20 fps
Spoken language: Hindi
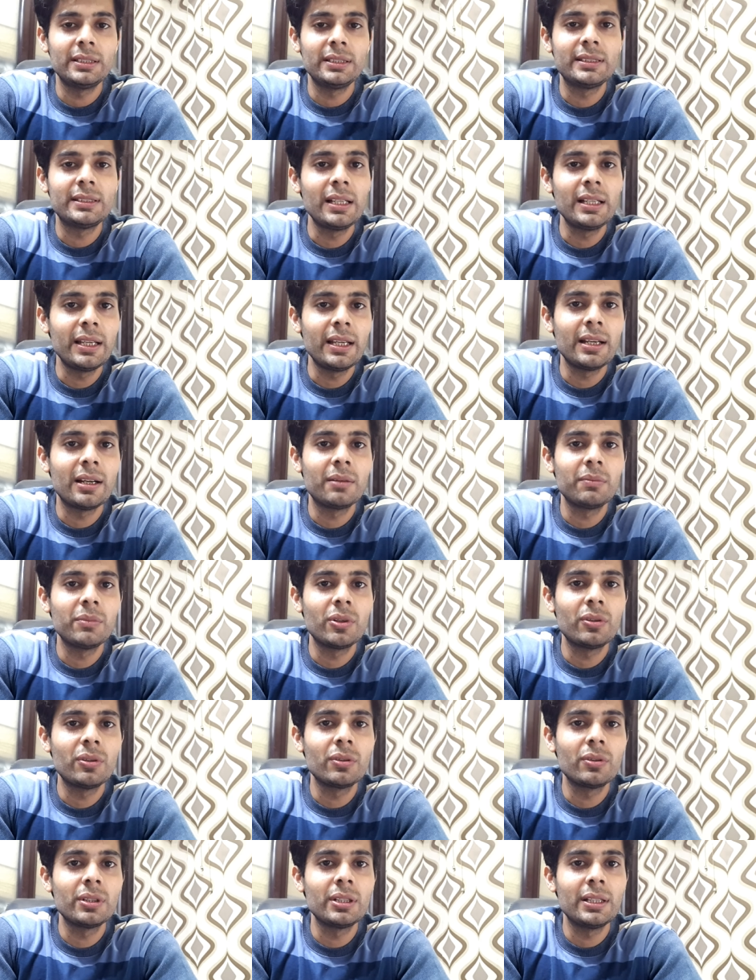इसलिए हम
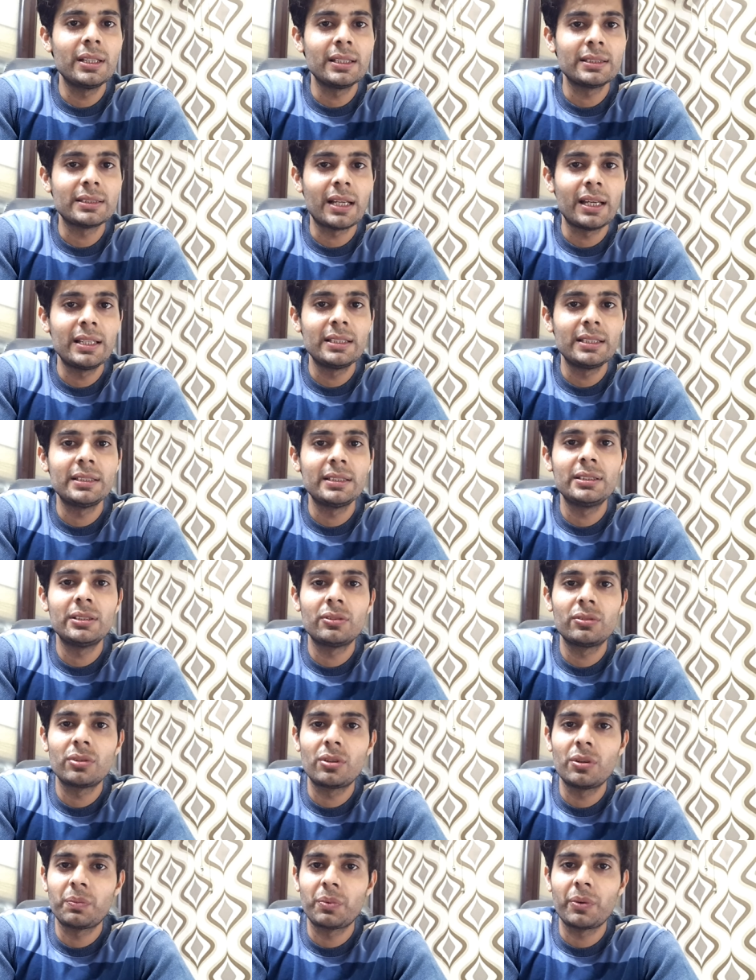लोग ये सारी चीज़ें
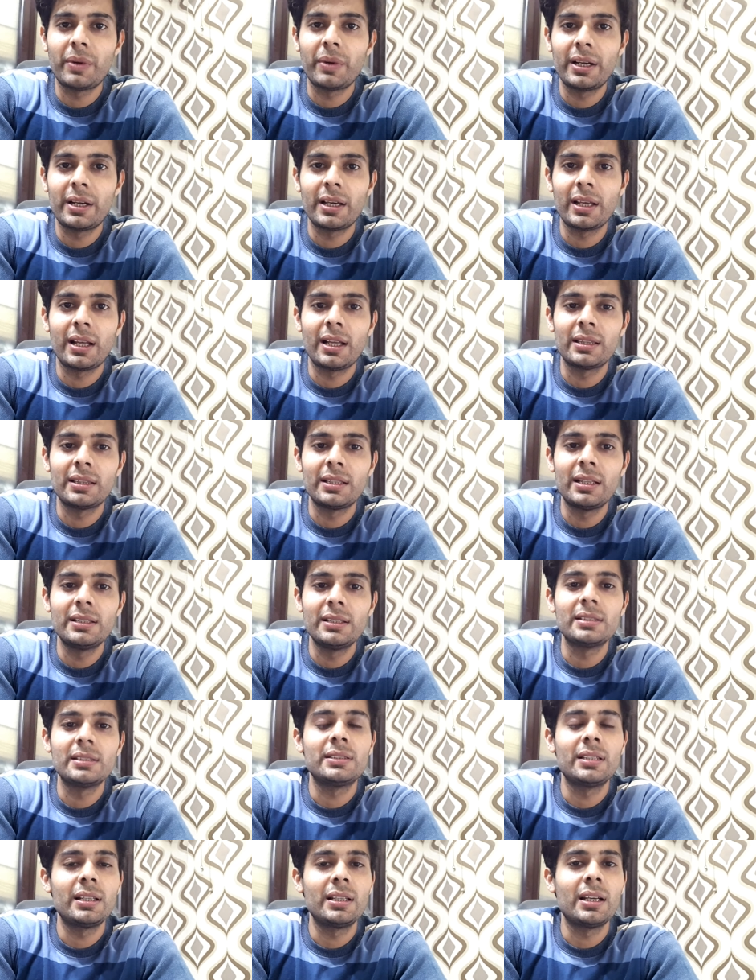उनको प्रोवाइड कराते हैं
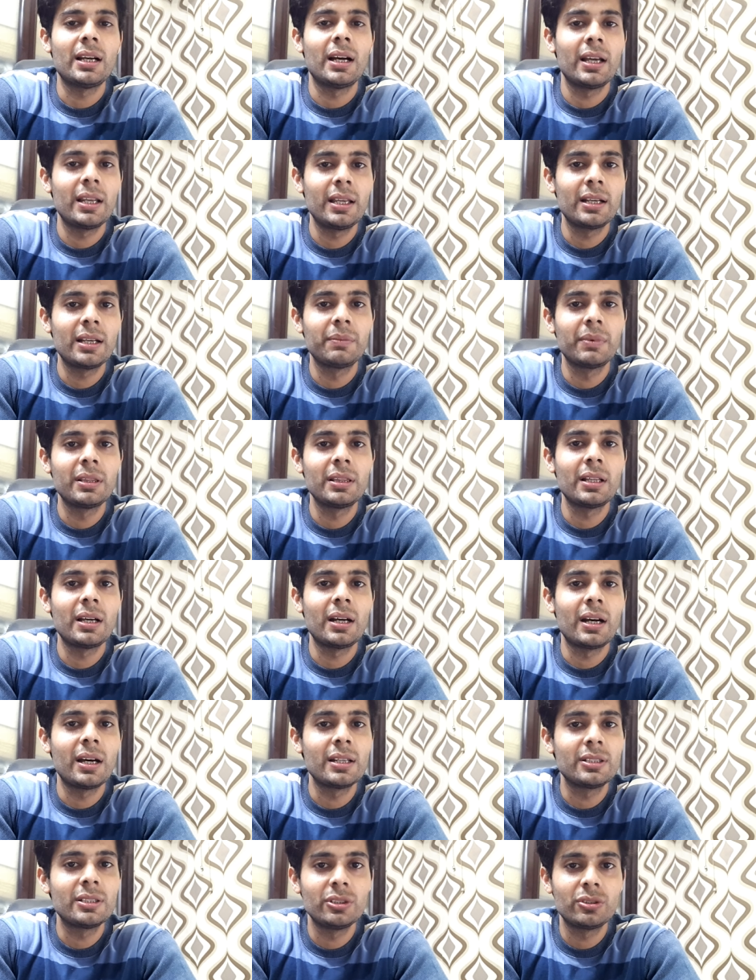जिससे कि हर एक बंदा
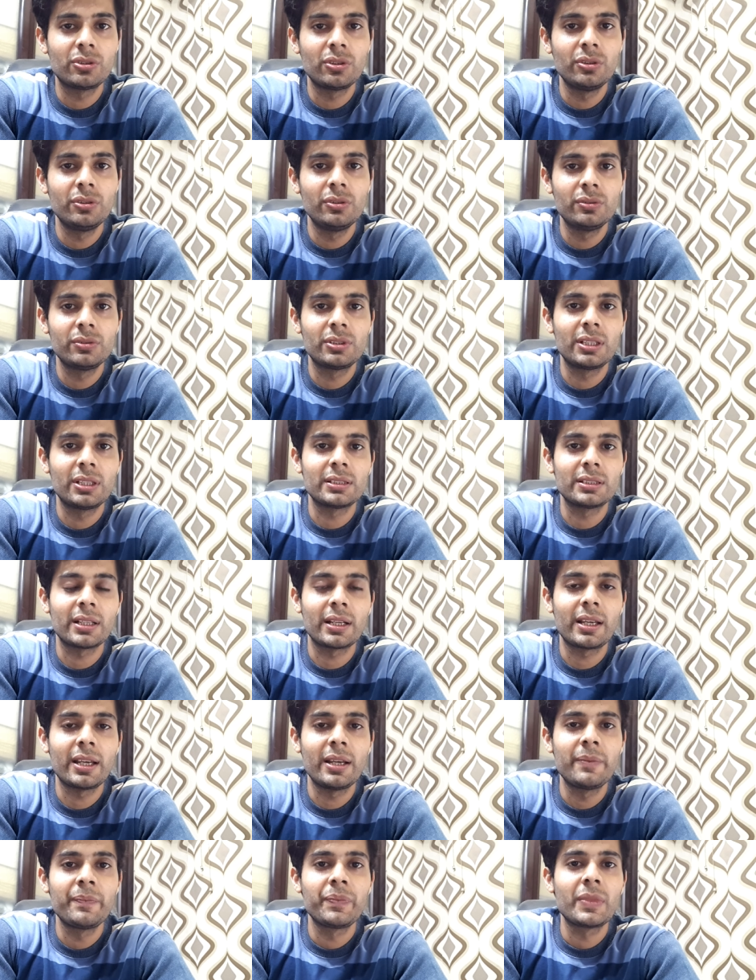हर चीज़ को यूज कर
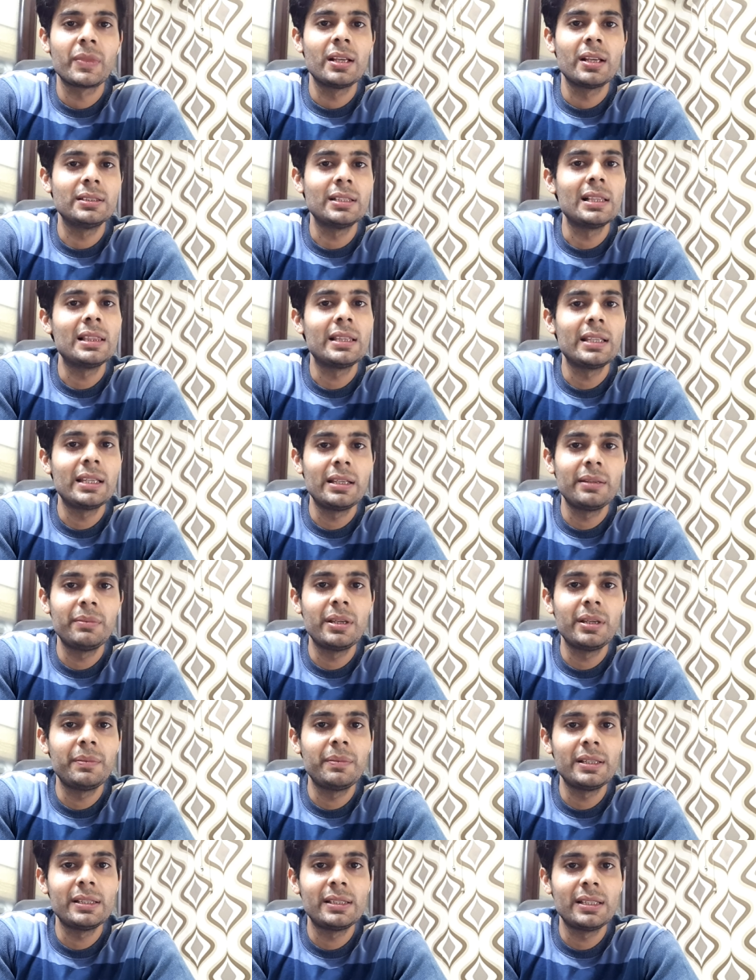सके जल्दी
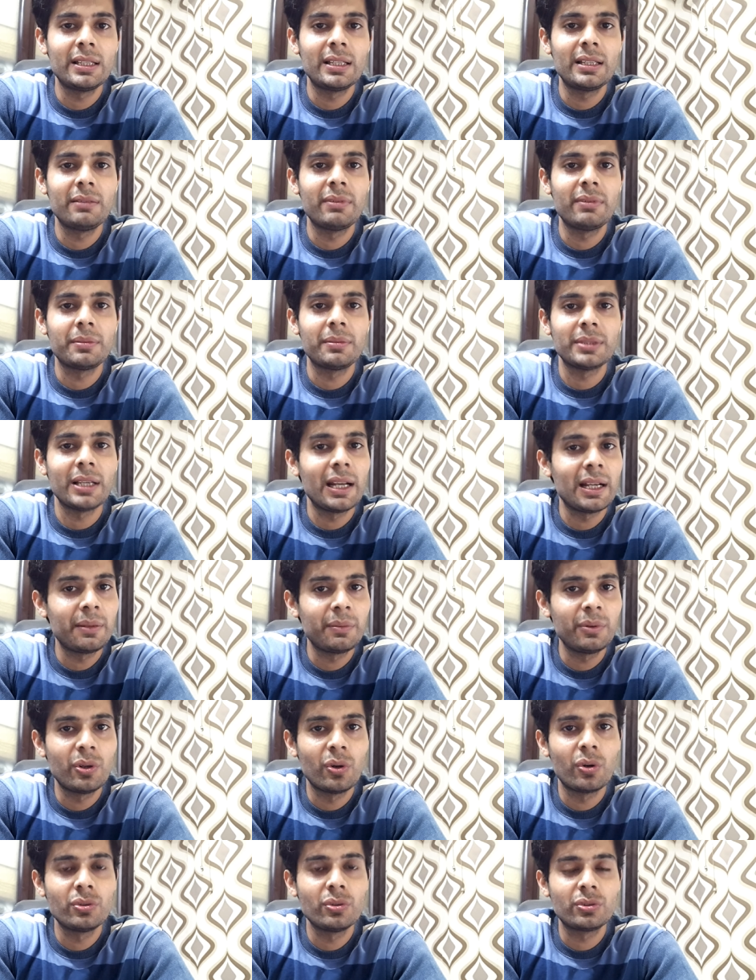बीबीसी की वेबसाइट
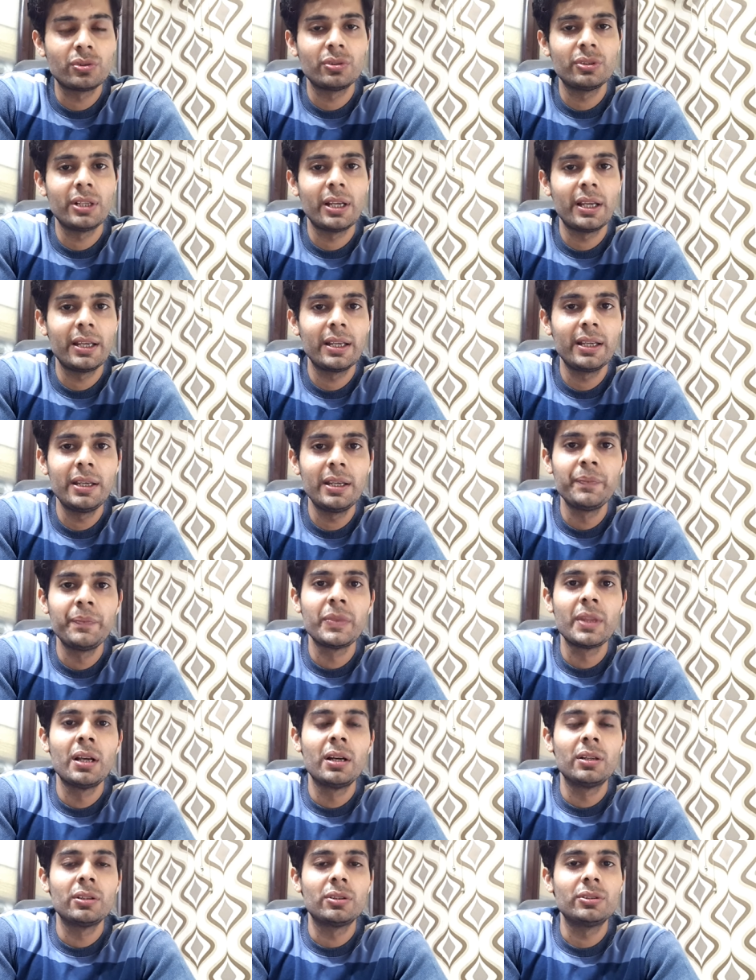भी लॉन्च हो जाएगी
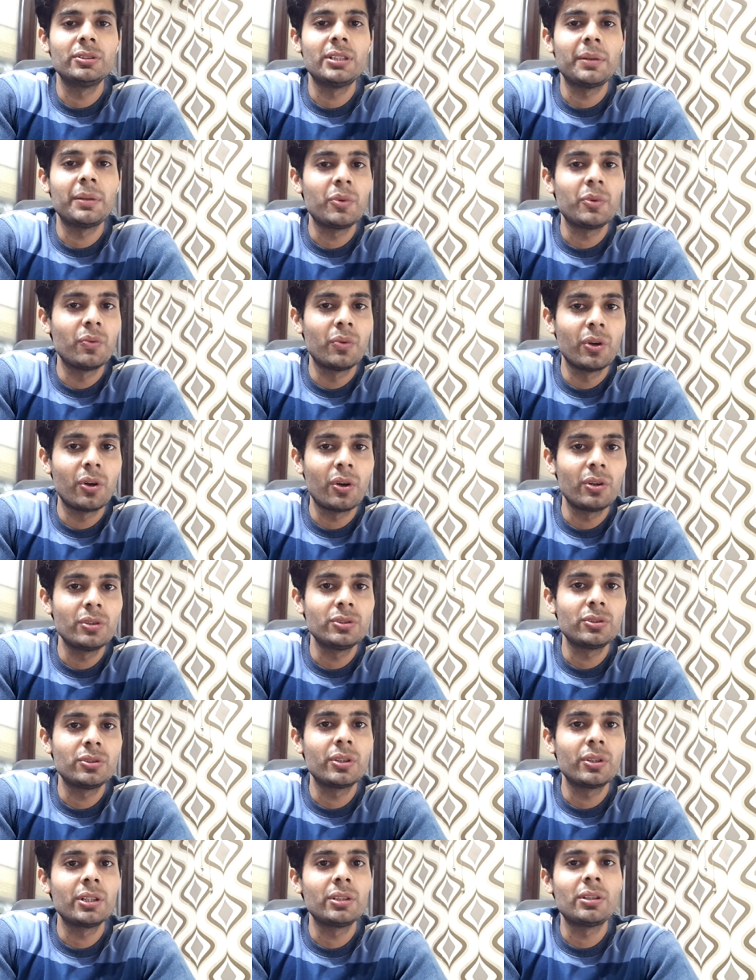तो जब वो
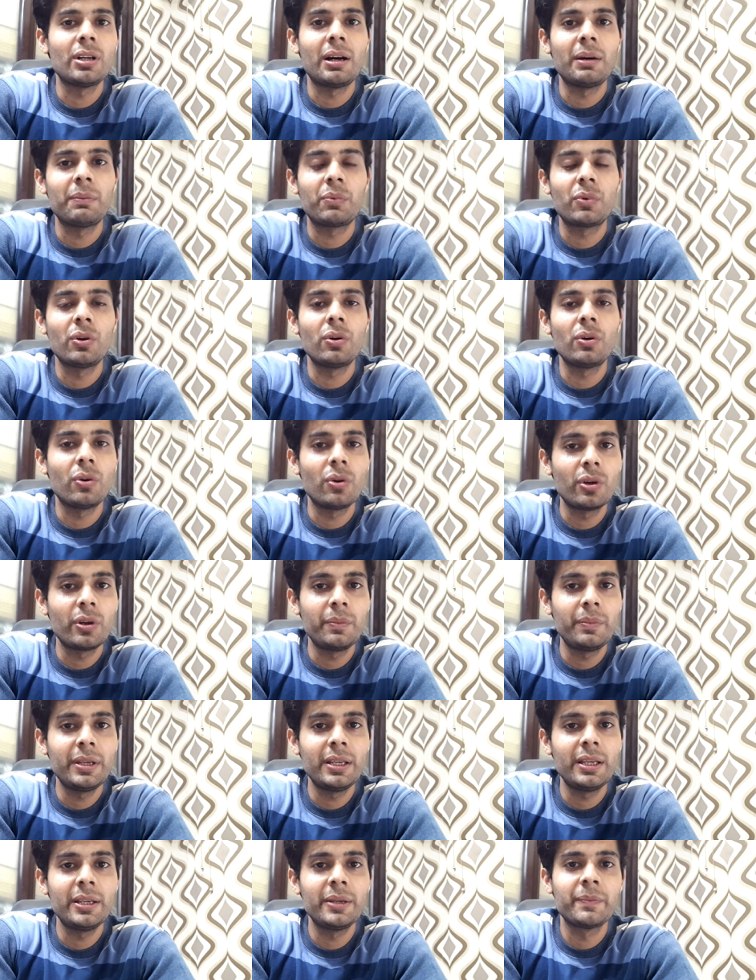लॉन्च होगी तो आपको और
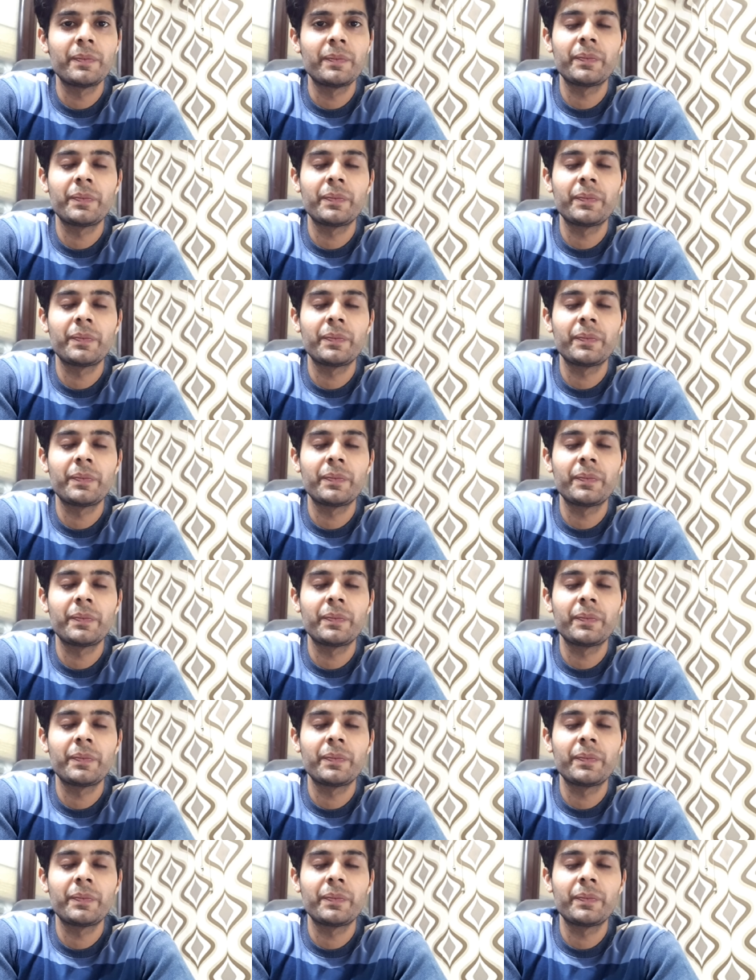भी